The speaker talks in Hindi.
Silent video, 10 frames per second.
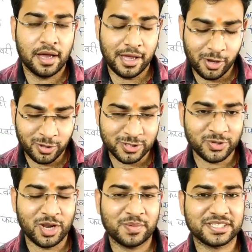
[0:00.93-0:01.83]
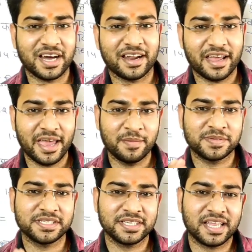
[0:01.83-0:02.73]
हेलो दोस्तों नमस्कार
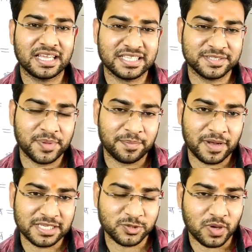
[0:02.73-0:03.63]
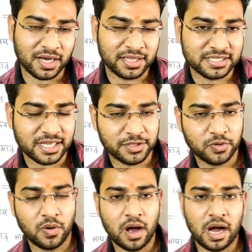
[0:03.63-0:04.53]
एमसीसी क्लासेस में आपका स्वागत है
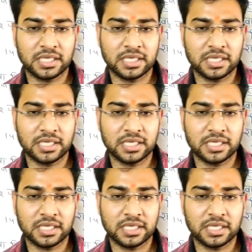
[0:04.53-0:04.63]
साथियों